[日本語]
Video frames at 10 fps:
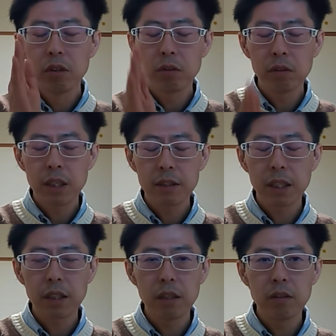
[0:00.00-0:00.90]
どうなる
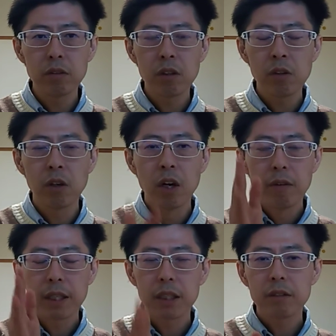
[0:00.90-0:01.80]
かっていうと、
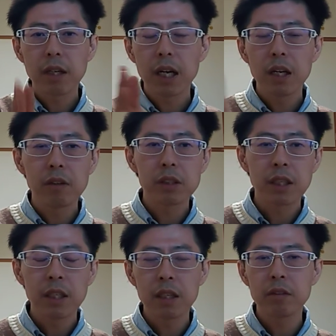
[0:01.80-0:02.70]
私は解雇さ
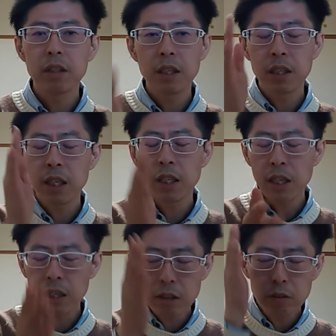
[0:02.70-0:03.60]
れなくて、け
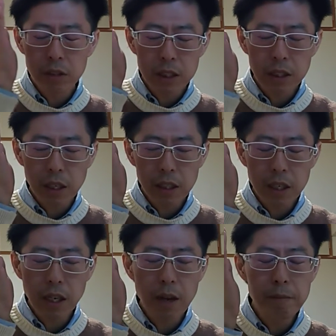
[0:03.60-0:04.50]
だけど実態的
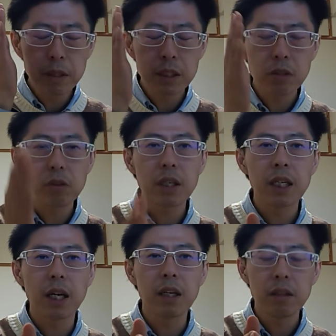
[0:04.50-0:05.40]
に現場に仕事
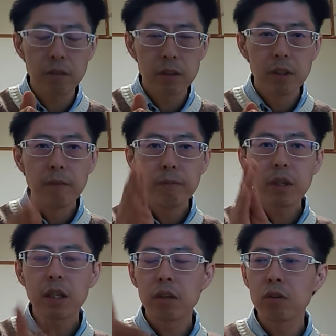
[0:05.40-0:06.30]
がないと。だ
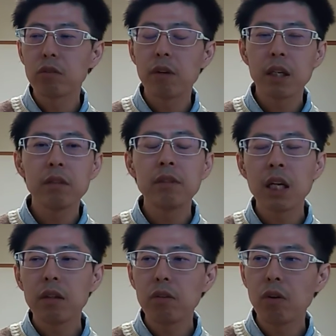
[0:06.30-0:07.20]
から6割ぐら
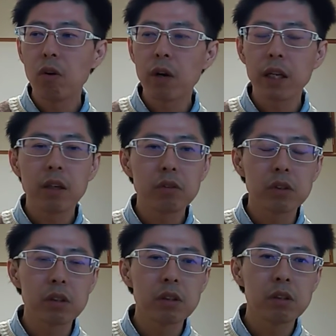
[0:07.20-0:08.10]
いのお金を
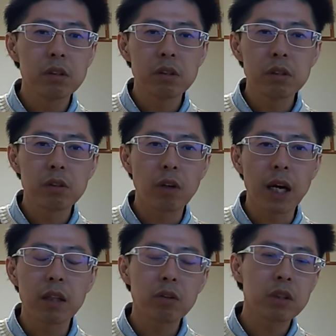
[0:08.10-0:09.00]
ずっと
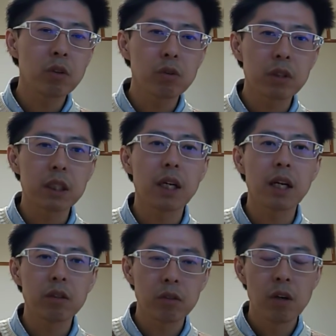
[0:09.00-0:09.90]
半年ほど支
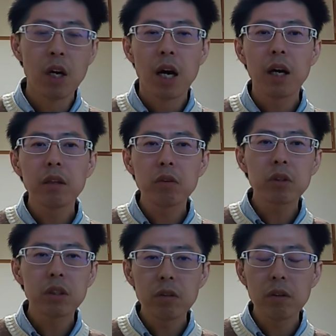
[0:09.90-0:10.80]
払うと。半
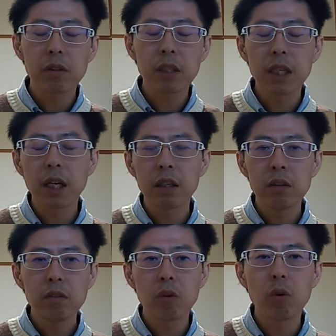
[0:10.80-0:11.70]
年の期間
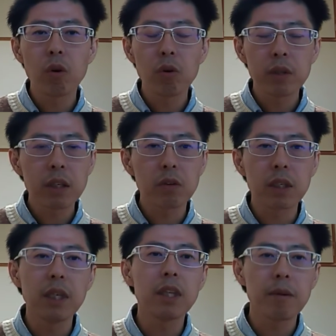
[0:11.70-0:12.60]
の雇用だと
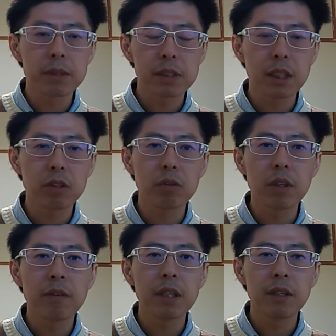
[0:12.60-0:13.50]
聞いています。最初の
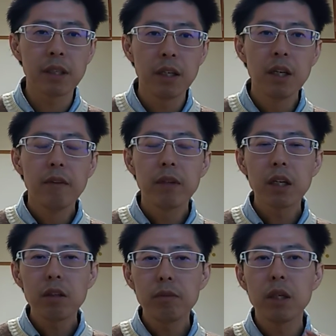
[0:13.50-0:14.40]
電話ではね。だ
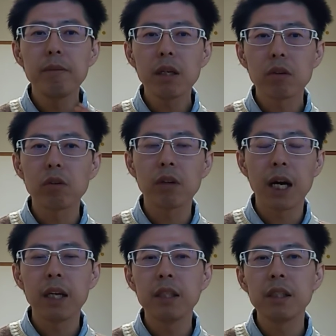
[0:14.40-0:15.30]
けども今のこの
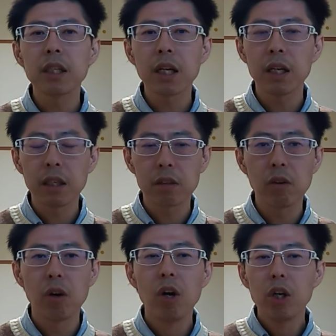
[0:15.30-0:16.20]
IT 社会だ
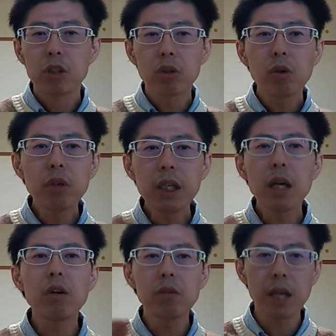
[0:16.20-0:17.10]
と、書類
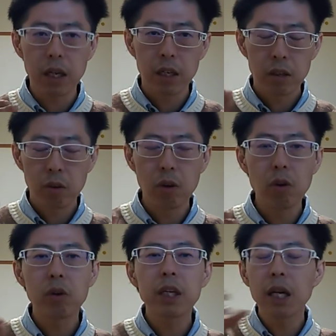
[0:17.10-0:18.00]
が来ない。雇
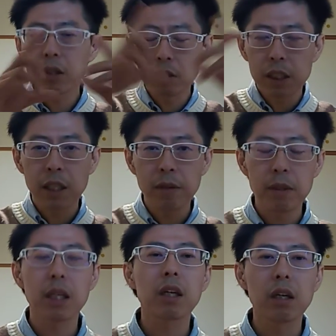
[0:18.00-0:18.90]
用期間の定め
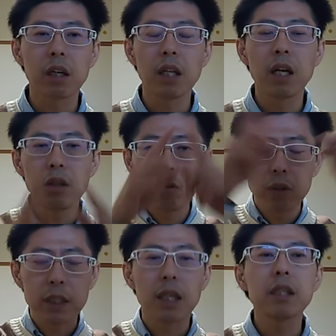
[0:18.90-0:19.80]
だ内容を
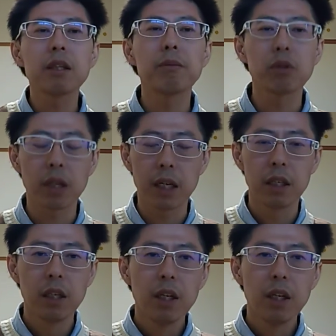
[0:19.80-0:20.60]
記載したものが。